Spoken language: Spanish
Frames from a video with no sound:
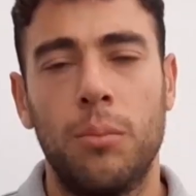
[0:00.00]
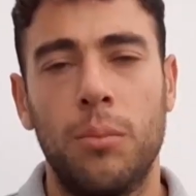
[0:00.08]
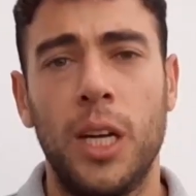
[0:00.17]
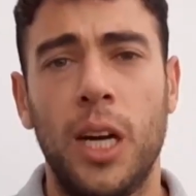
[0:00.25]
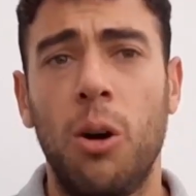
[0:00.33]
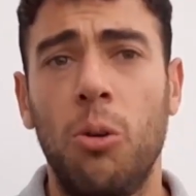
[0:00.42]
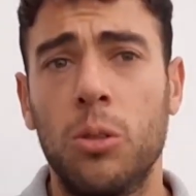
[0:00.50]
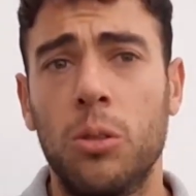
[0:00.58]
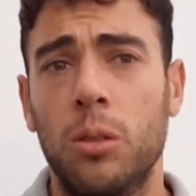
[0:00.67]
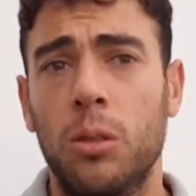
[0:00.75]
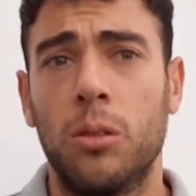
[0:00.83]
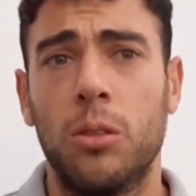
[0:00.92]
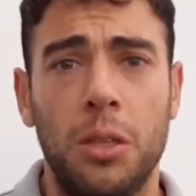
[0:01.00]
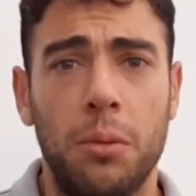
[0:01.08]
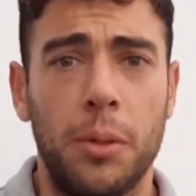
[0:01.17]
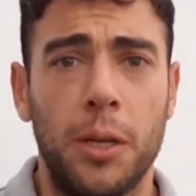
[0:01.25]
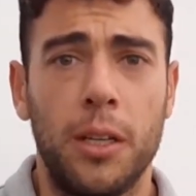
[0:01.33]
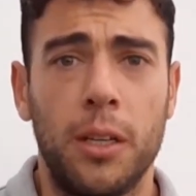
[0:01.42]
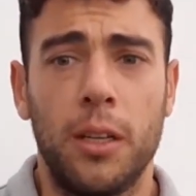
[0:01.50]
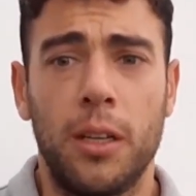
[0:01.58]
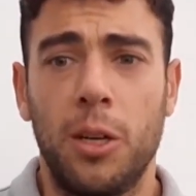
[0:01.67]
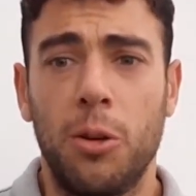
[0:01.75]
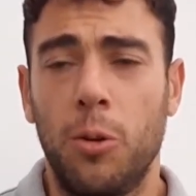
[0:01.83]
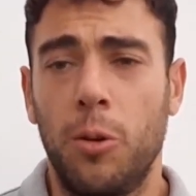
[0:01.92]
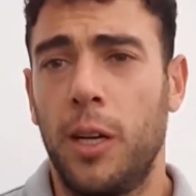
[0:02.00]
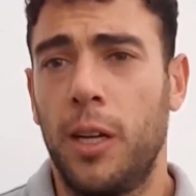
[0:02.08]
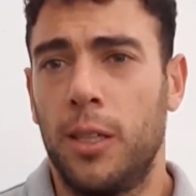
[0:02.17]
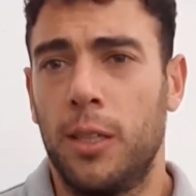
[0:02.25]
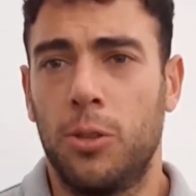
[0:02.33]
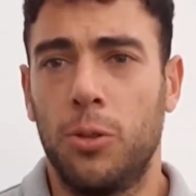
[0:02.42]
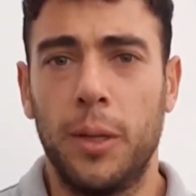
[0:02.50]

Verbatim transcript: Mira, uno siempre quiere volver a su